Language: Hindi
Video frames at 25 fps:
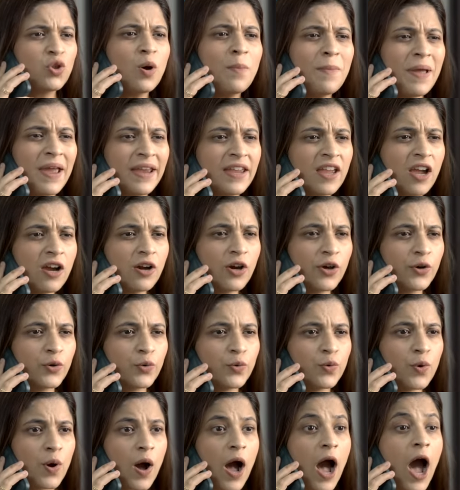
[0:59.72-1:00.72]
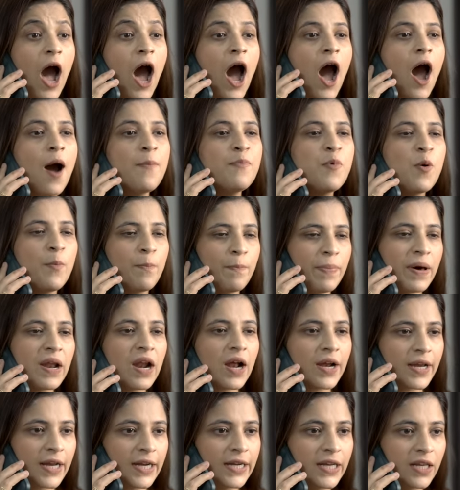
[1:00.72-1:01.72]
तो मैं क्या करूँ आप ऊपर
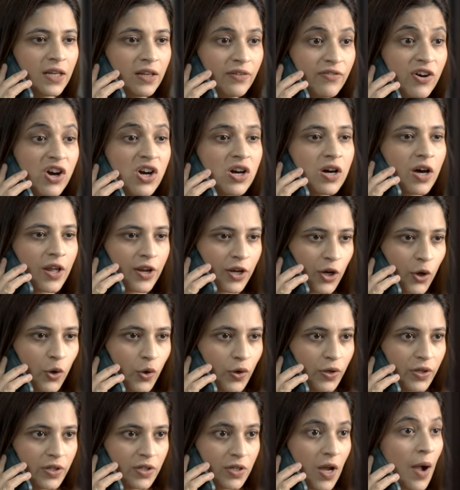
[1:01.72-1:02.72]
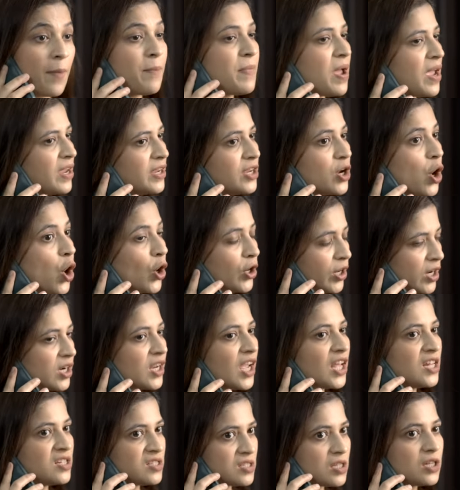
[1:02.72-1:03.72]
आके डिलीवर कर रहे हो या मैं ये ऑर्डर
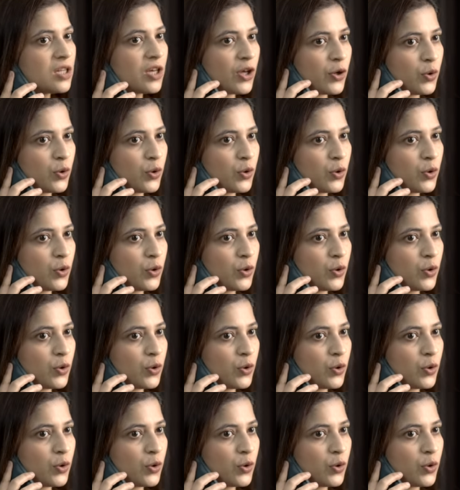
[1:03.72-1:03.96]
कैंसिल